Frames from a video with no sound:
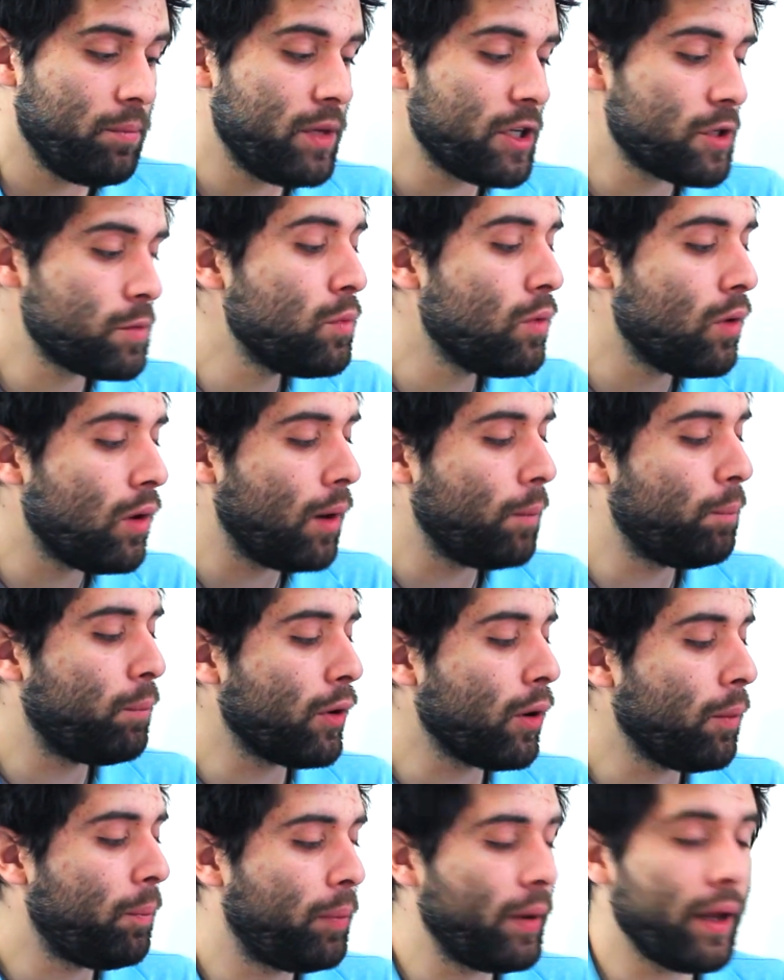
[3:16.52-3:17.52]
Mesmo a
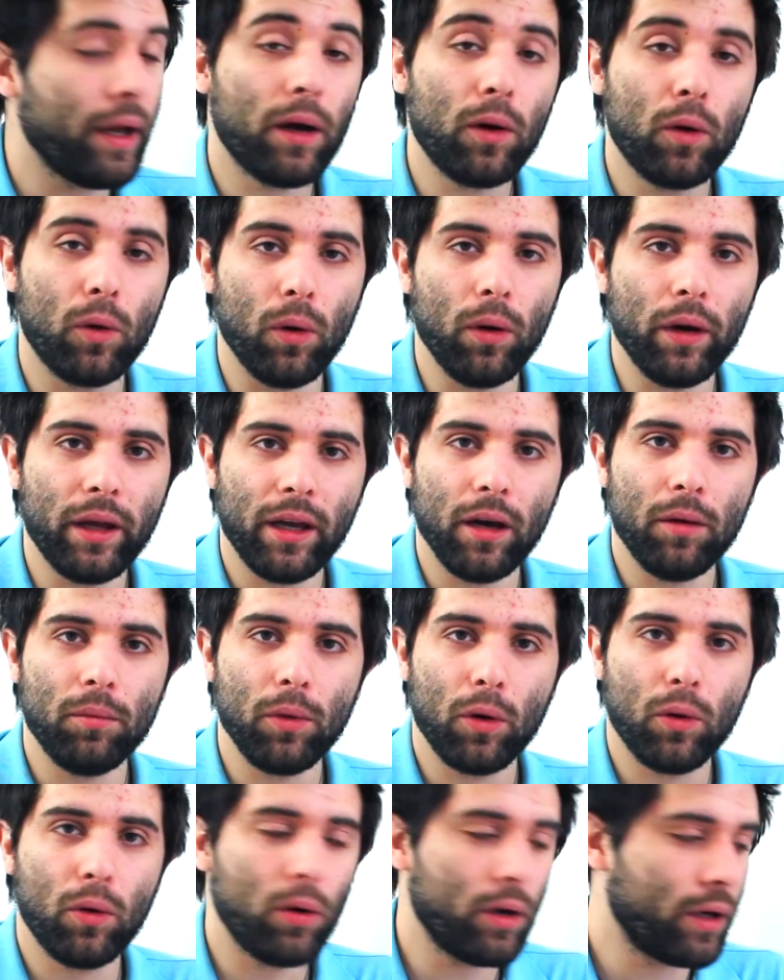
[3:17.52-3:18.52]
própria cor, que é
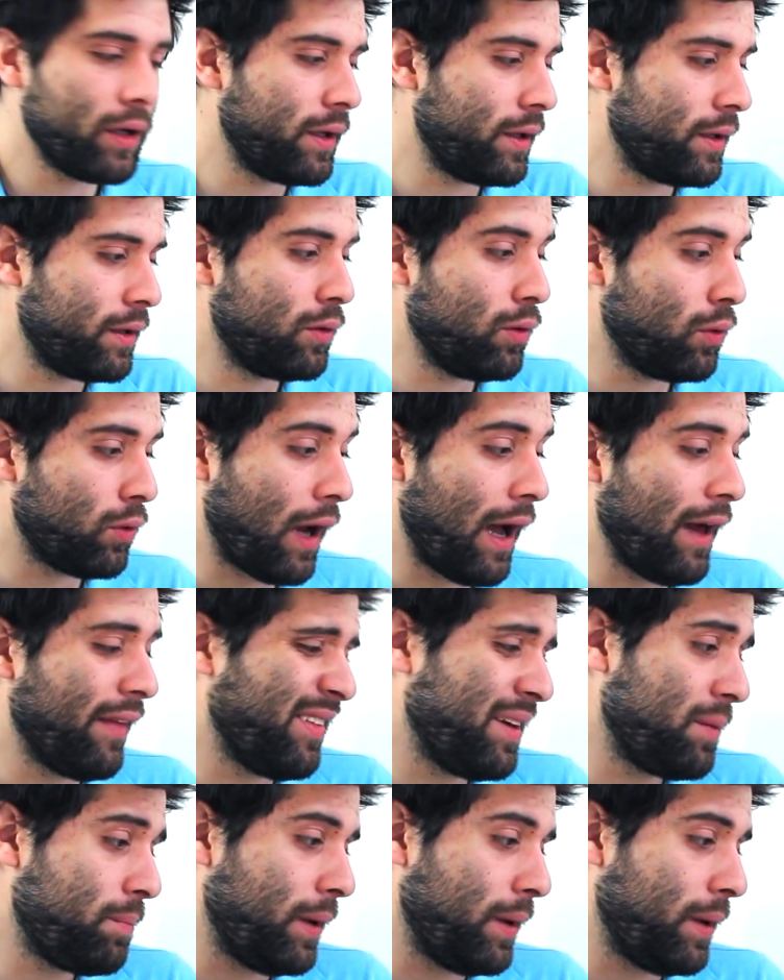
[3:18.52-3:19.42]
uma cor eh, dourada,